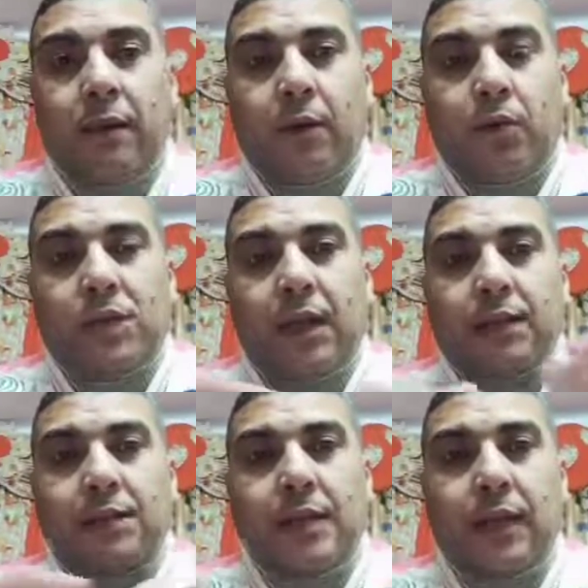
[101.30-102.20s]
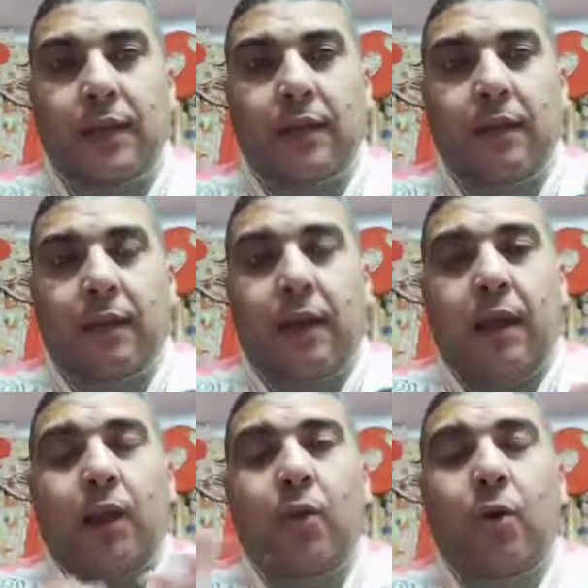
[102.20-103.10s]
غثاء السيل
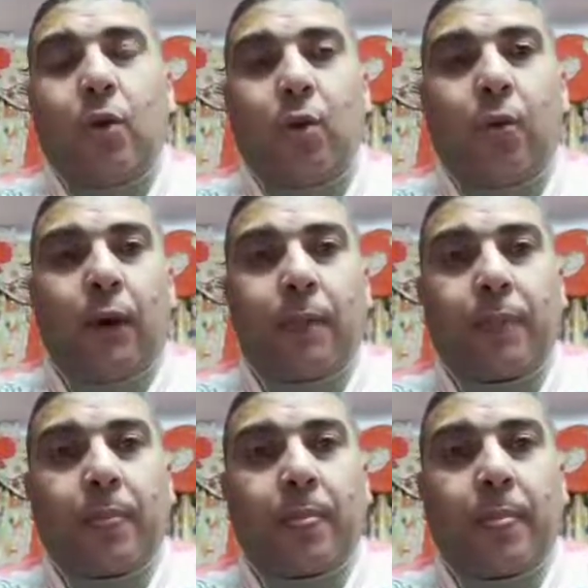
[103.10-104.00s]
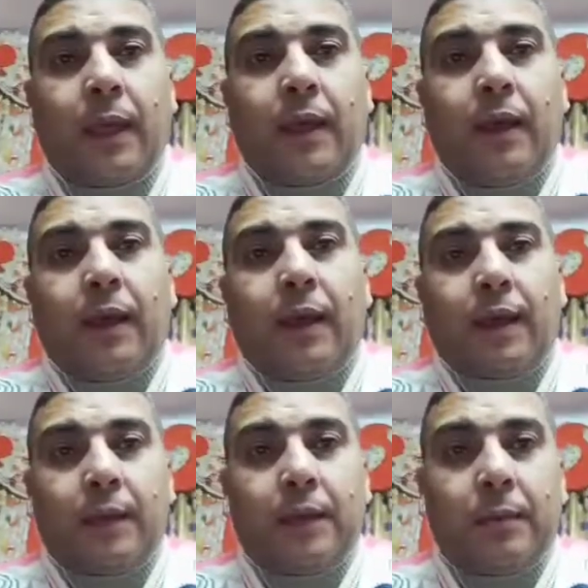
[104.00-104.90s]
اللي هو
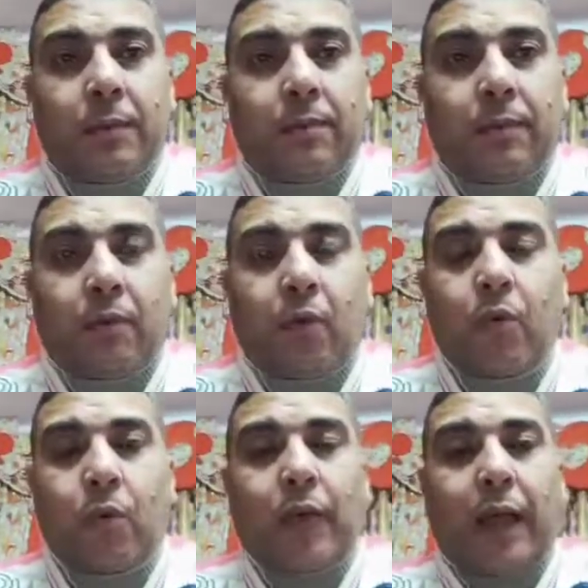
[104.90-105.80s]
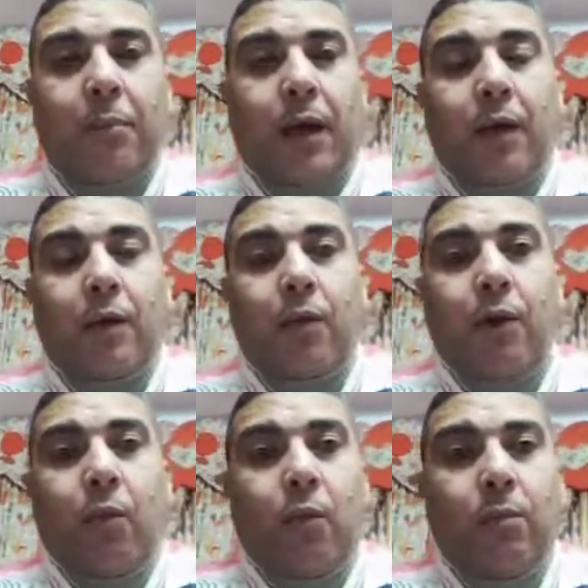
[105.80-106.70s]
الريم اللي بيبقى موجود على البحر
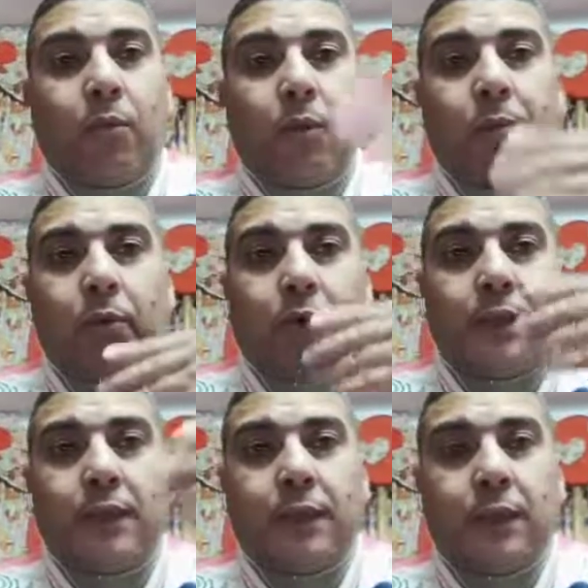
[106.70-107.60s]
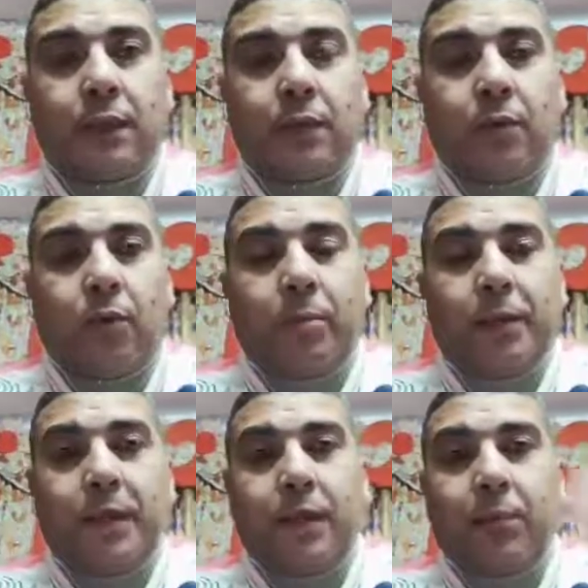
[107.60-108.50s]
والموج بيوديه
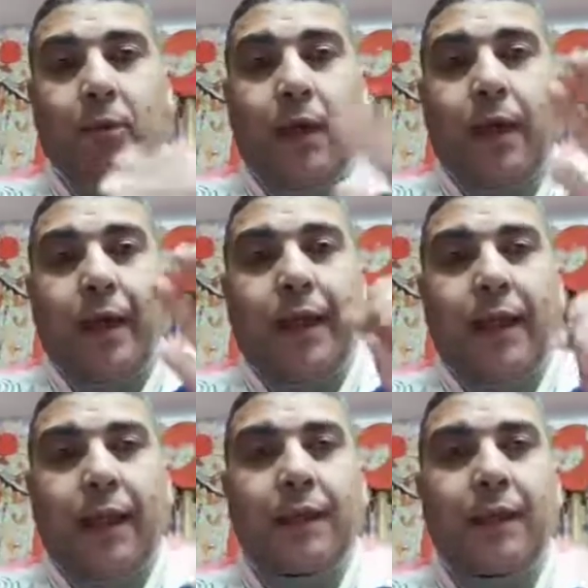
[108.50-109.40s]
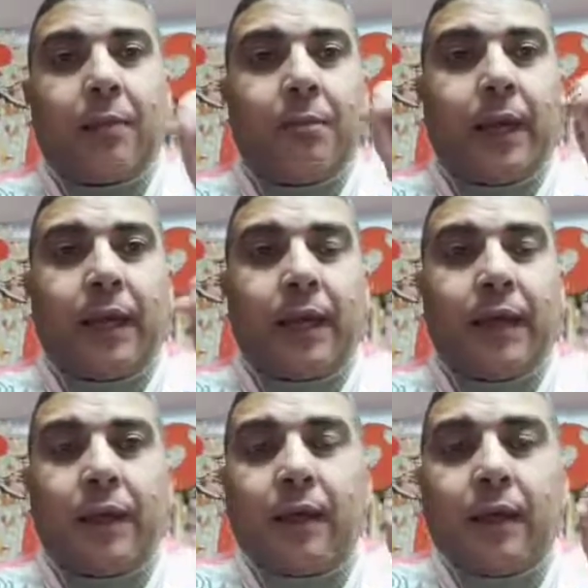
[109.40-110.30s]
وبيجيبه احنا
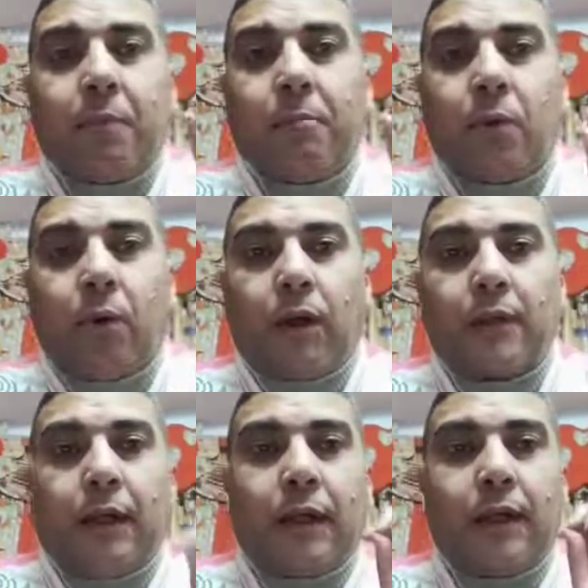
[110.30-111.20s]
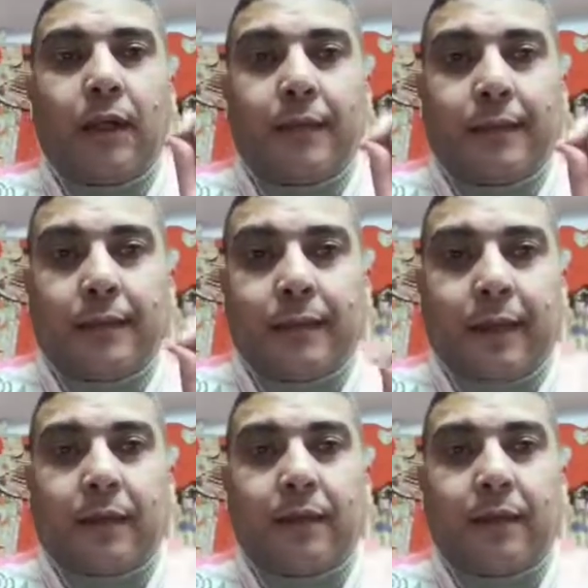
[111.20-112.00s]
بقينا بالوضع ده